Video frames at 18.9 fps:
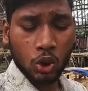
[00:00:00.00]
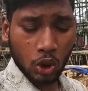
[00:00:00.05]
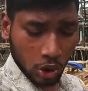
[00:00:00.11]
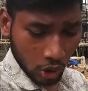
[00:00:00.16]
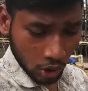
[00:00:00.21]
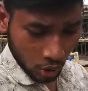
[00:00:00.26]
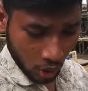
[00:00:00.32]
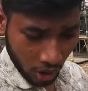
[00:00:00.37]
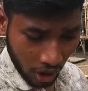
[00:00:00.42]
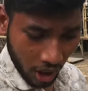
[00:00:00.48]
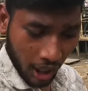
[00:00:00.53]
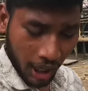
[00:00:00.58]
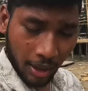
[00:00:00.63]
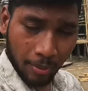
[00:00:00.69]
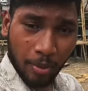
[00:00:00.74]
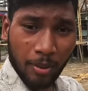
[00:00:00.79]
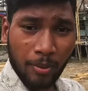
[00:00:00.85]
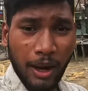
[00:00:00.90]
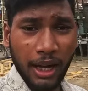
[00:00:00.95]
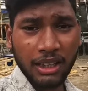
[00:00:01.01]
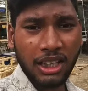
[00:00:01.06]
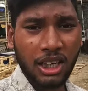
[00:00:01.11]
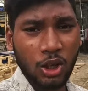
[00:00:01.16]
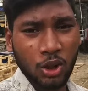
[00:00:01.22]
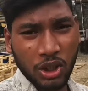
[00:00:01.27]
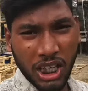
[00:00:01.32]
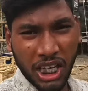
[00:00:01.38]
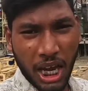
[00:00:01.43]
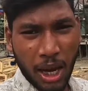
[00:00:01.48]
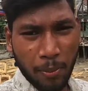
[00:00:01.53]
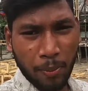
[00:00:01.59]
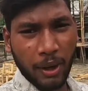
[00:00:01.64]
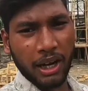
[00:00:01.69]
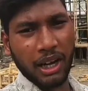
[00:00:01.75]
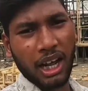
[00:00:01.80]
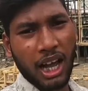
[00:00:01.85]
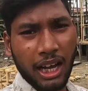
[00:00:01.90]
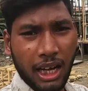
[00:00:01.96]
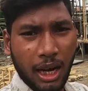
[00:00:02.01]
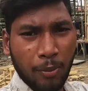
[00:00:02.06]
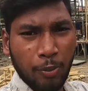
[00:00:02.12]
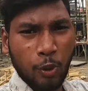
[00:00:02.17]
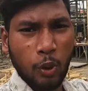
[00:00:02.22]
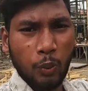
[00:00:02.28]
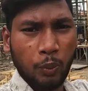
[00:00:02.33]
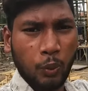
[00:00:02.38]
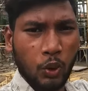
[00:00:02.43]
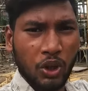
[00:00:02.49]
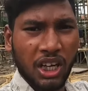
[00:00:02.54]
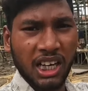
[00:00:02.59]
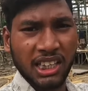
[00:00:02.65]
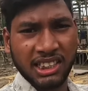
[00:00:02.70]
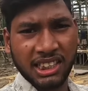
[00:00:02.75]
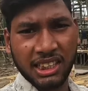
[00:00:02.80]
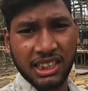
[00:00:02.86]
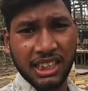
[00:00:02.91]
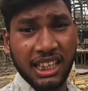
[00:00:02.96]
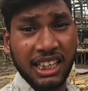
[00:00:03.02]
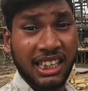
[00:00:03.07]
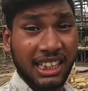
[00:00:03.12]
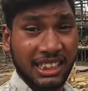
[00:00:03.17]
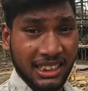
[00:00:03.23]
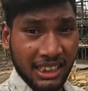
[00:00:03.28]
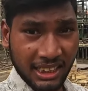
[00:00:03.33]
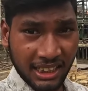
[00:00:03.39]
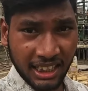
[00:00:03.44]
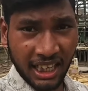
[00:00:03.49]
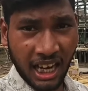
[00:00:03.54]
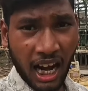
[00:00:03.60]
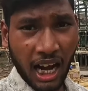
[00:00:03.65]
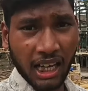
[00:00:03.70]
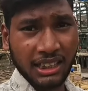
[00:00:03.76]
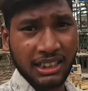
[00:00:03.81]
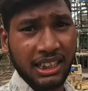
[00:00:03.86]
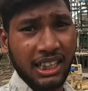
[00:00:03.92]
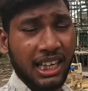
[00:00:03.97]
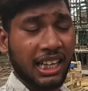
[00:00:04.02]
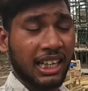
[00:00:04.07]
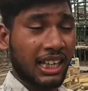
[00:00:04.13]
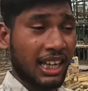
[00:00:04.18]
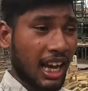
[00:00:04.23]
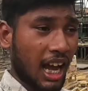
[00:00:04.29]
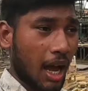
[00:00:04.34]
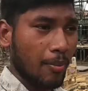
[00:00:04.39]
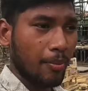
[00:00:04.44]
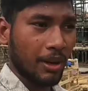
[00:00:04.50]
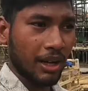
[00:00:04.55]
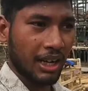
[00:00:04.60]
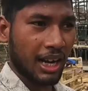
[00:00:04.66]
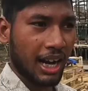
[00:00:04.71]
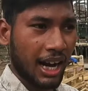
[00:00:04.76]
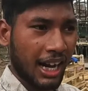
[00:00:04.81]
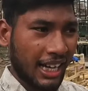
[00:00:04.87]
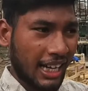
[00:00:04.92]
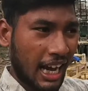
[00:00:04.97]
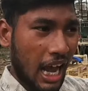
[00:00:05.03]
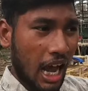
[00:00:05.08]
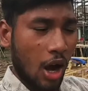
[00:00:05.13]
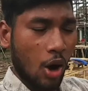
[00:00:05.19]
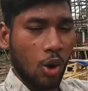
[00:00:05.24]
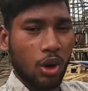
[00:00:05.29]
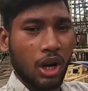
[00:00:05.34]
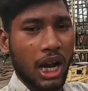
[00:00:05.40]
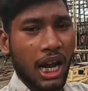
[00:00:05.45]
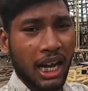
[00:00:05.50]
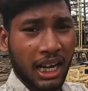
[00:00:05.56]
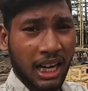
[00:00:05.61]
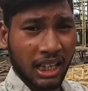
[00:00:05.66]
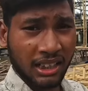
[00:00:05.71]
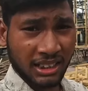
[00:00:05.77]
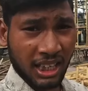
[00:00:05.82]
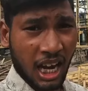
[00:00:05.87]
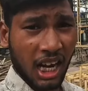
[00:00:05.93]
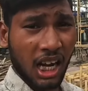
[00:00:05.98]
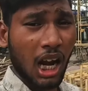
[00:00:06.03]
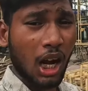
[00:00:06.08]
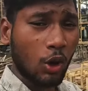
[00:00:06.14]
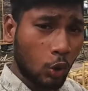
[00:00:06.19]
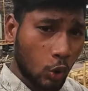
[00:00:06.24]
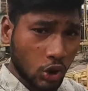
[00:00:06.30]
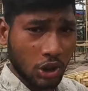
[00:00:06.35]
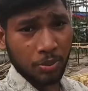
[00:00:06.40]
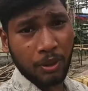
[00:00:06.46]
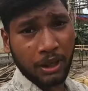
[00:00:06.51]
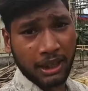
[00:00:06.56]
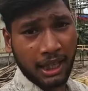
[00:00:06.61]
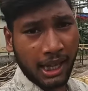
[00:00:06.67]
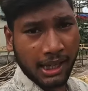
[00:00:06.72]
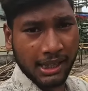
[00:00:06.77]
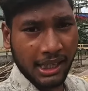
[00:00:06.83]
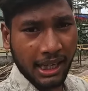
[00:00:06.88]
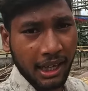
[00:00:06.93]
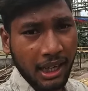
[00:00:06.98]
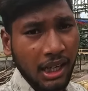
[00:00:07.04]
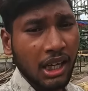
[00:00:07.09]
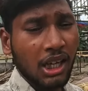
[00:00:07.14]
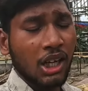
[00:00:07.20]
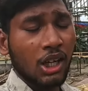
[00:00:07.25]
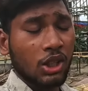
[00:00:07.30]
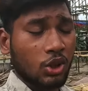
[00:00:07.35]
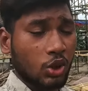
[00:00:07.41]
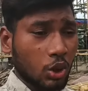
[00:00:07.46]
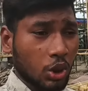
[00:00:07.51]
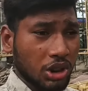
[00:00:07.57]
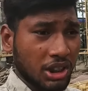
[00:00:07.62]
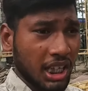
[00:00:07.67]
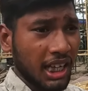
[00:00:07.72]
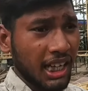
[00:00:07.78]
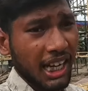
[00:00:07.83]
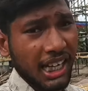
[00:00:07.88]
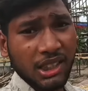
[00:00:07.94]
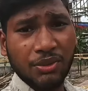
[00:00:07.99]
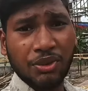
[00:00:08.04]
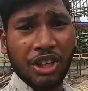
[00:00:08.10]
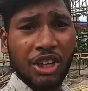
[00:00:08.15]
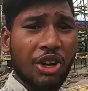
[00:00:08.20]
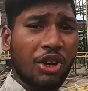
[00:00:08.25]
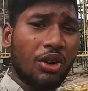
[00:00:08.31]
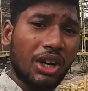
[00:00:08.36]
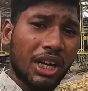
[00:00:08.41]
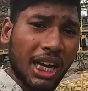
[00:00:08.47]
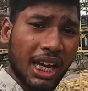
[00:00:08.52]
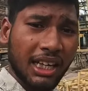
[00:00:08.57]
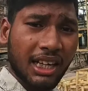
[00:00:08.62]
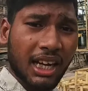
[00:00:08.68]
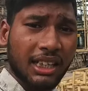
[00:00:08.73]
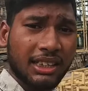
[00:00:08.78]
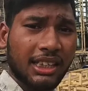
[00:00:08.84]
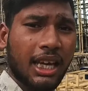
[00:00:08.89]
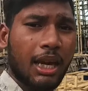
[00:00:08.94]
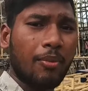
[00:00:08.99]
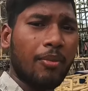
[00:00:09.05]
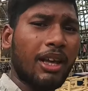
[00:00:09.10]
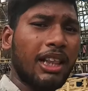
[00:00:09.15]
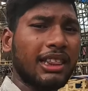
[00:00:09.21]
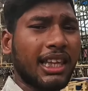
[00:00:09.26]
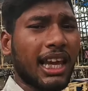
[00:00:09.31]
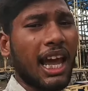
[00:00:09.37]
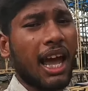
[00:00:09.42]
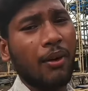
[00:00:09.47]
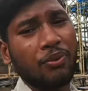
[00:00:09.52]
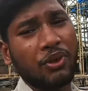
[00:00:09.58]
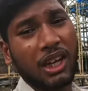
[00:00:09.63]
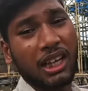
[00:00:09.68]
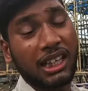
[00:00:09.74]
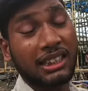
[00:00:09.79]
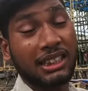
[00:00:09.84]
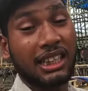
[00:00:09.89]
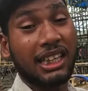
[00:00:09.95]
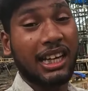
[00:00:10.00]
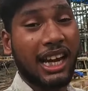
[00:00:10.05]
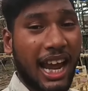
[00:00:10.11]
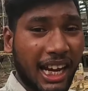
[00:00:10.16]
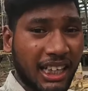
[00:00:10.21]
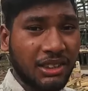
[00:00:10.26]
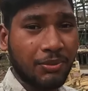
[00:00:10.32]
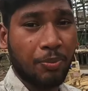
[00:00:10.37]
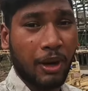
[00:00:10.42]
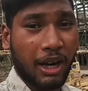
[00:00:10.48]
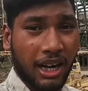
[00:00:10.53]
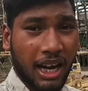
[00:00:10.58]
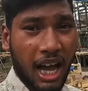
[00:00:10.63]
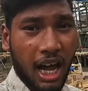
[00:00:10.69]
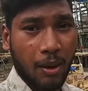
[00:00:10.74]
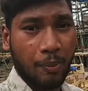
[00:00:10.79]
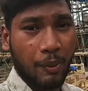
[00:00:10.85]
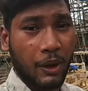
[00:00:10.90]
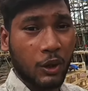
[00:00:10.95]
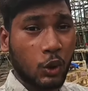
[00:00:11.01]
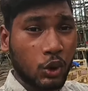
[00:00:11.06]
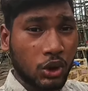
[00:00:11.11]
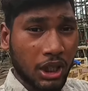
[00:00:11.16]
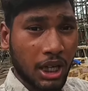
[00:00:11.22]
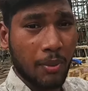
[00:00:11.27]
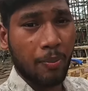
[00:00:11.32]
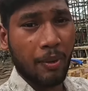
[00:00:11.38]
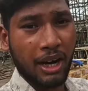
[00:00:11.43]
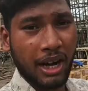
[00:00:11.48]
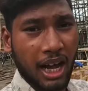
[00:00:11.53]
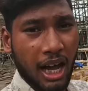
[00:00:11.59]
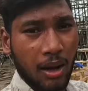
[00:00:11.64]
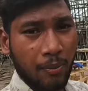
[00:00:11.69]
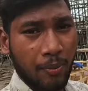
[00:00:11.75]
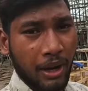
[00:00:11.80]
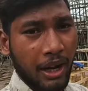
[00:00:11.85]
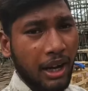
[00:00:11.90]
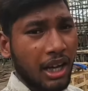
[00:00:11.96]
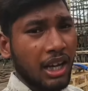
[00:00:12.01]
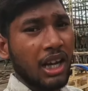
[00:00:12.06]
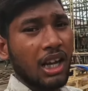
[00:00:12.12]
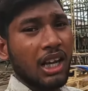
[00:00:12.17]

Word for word: तो दोस्तों अगर मैं बात कर लूँ कि यह पंडाल आपको पूरी अच्छे तरीके से दिखा दिए क्या बन रहा है क्या हो रहा है सारा कुछ बता दिए तो चलिए इस वीडियो को यहीं रखते हैं मिलते हैं आपसे किसी नेक्स्ट पंडाल पे दूसरे पंडाल पे